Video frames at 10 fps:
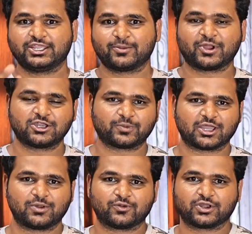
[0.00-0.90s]
ఏ పార్ట్
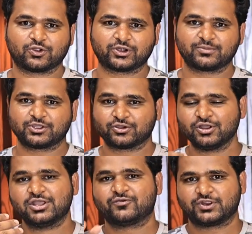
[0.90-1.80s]
ప్రాబ్లం ఉన్నా కూడా మీకు
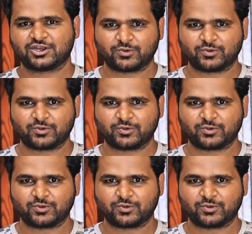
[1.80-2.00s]
ప్రీ